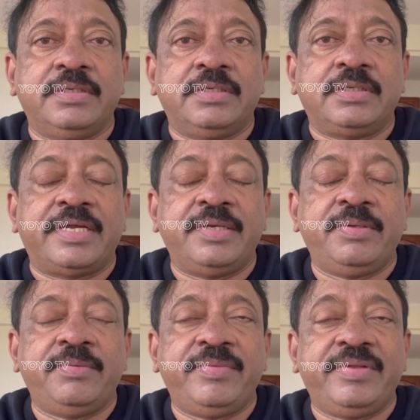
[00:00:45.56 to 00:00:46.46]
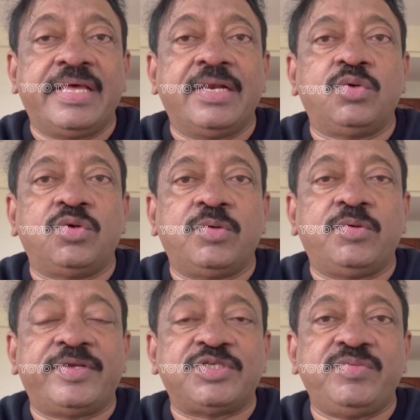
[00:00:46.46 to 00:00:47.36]
కానీ మిర్యాలగూడలో
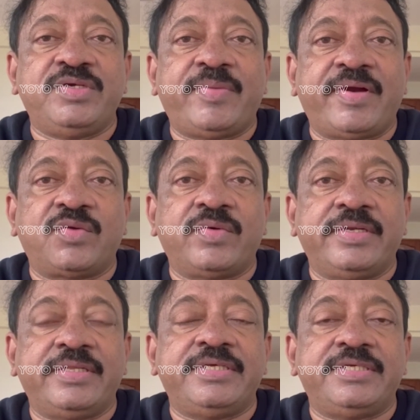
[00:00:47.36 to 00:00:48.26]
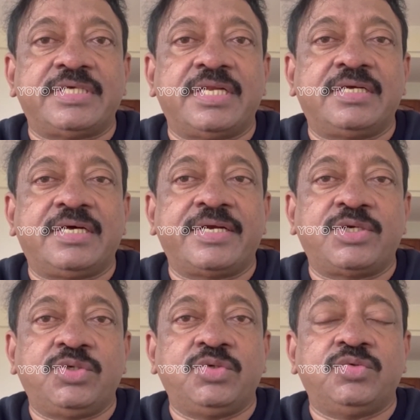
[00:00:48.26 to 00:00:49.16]
ప్రెస్ మీట్ పెట్టడం అనేది చాలా
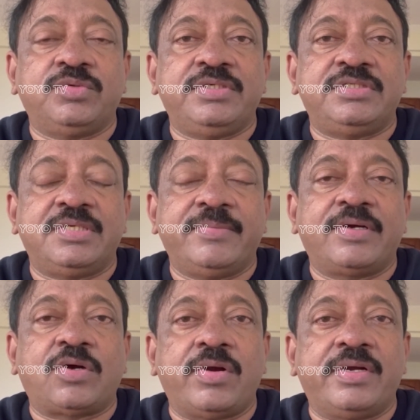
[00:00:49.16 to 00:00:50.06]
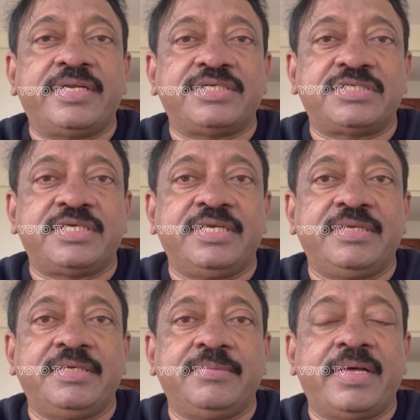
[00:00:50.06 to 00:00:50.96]
కరెక్ట్ ఈ సినిమా కాంటెక్స్కి
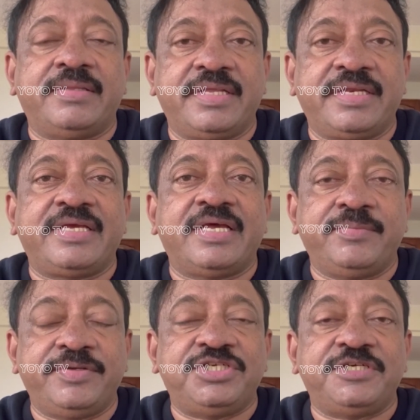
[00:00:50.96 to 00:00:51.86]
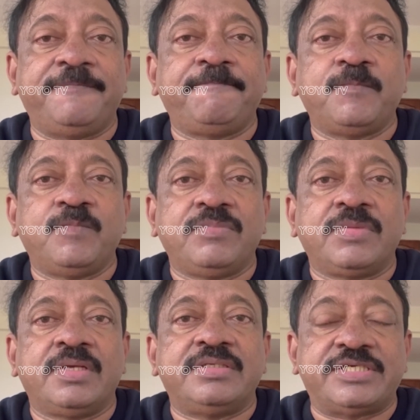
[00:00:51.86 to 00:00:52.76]
మా అందరికీ అనిపించి
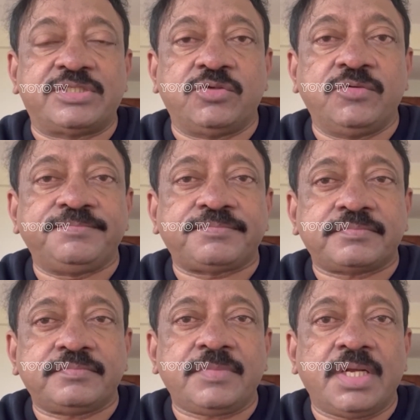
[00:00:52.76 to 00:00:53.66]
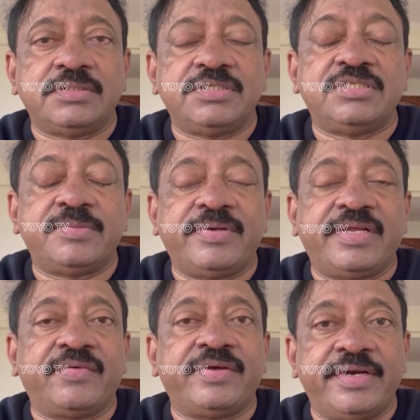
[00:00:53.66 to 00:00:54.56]
చేస్తున్నాం డిసెంబర్
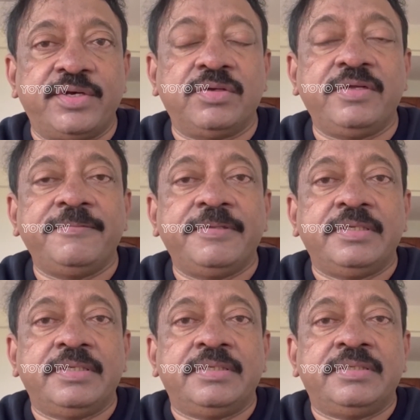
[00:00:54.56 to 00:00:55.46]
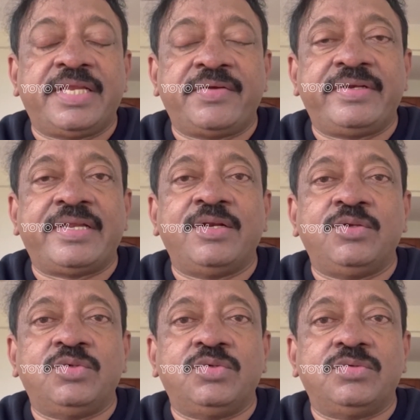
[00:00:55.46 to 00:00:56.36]
ఇరవై రెండున ఇరవై
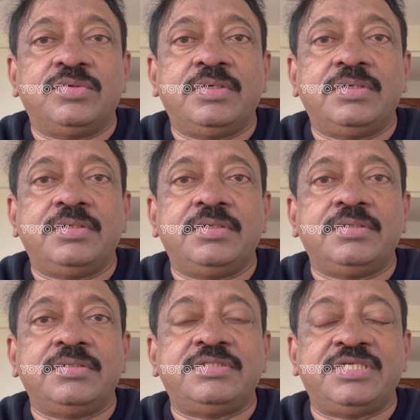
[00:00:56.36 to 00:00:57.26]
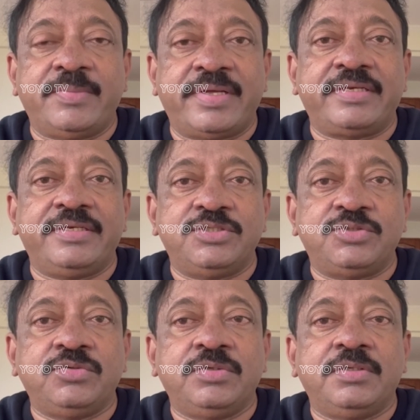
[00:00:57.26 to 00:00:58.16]
నాలుగు సినిమా రిలీజు
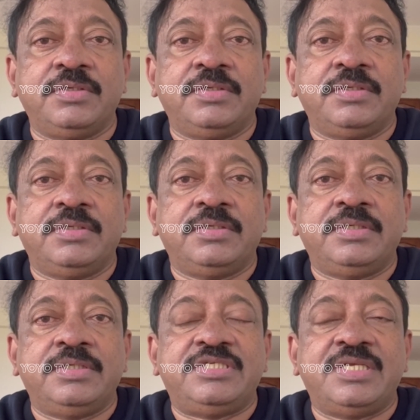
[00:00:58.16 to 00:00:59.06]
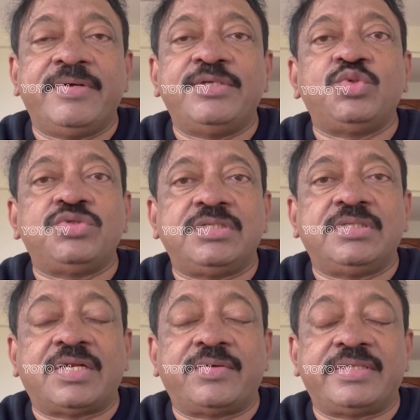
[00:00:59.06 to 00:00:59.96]
ఈ సినిమా చూసిన
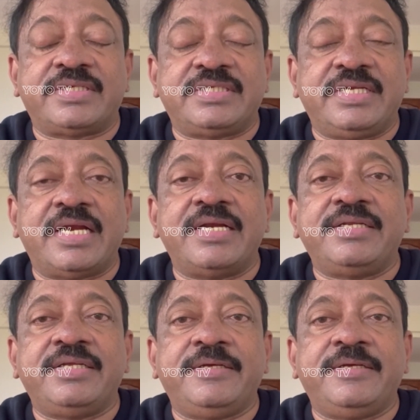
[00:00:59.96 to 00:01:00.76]
తర్వాత అసలు ఇలాంటి